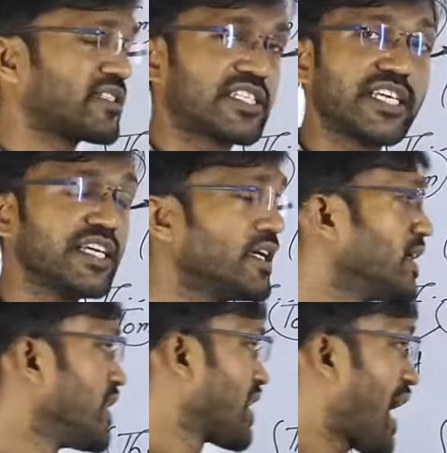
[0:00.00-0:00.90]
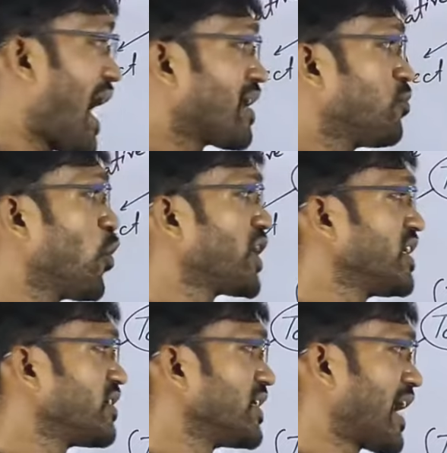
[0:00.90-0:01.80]
পাচ্ছি কার বই
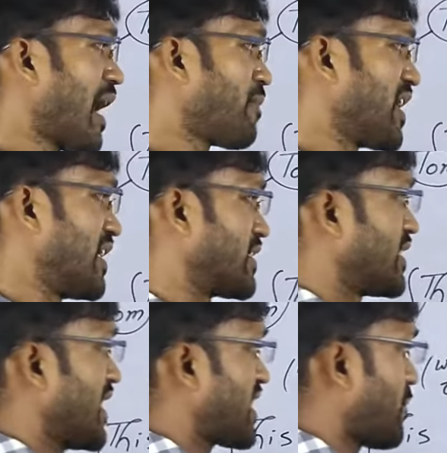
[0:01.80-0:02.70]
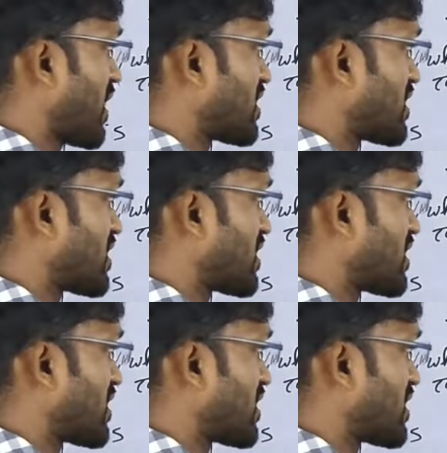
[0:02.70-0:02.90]
রামের এটা